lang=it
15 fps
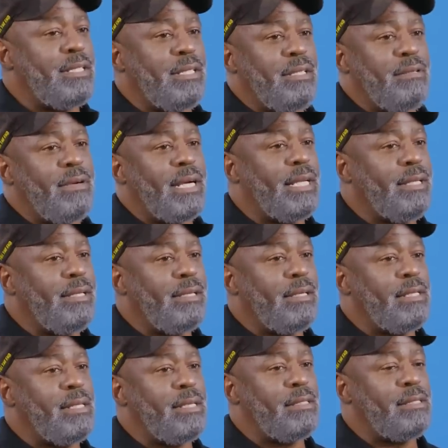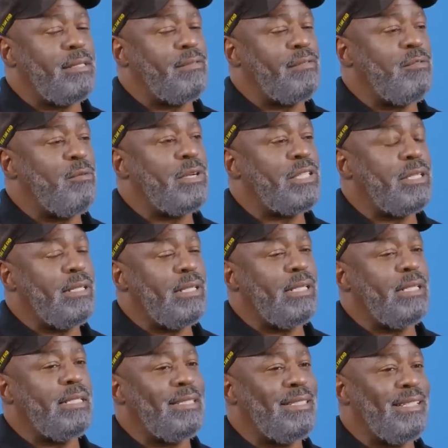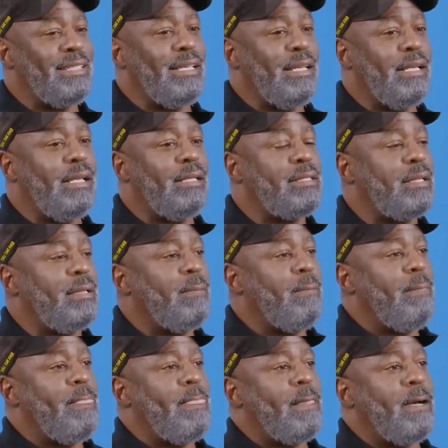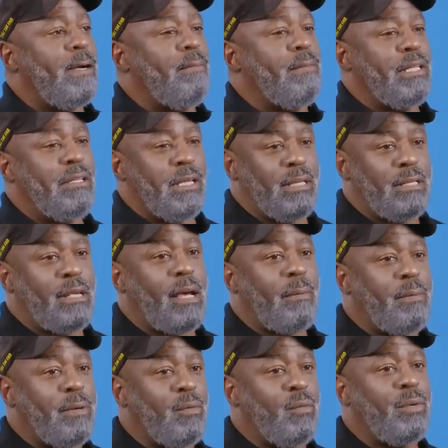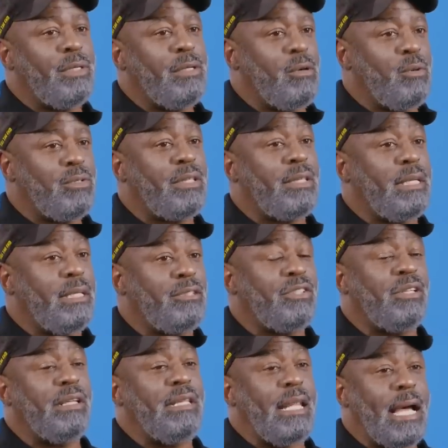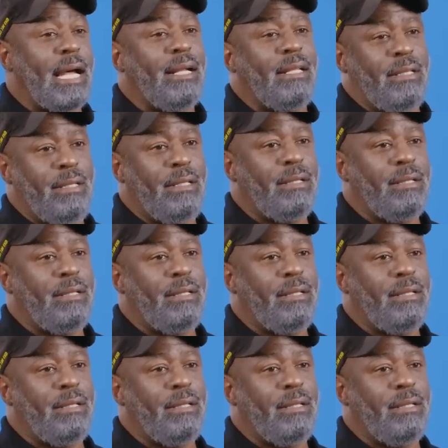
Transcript: questa tragedia, per quanto sia sfortunata, può accadere proprio quando queste regole non vengono rispettate.